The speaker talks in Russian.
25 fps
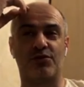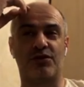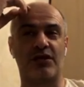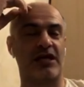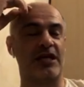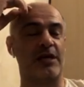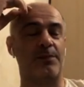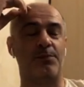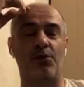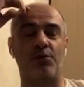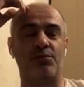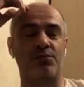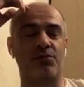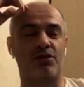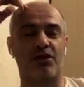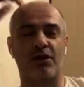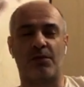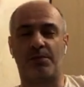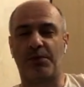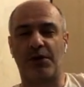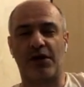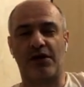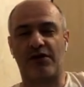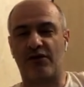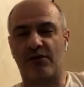Я не помню, это
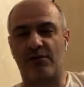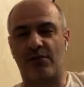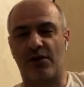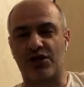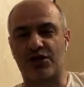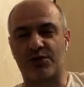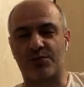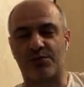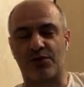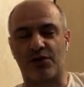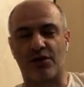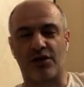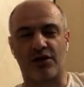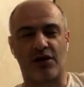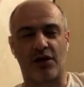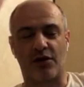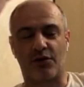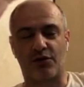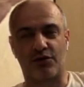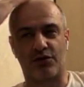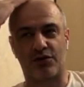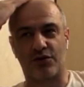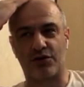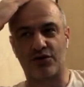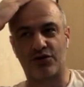первый матч был или
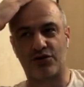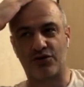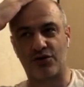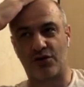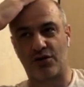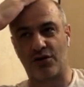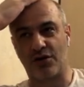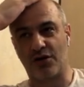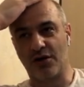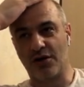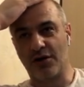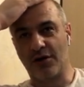какой-то еще.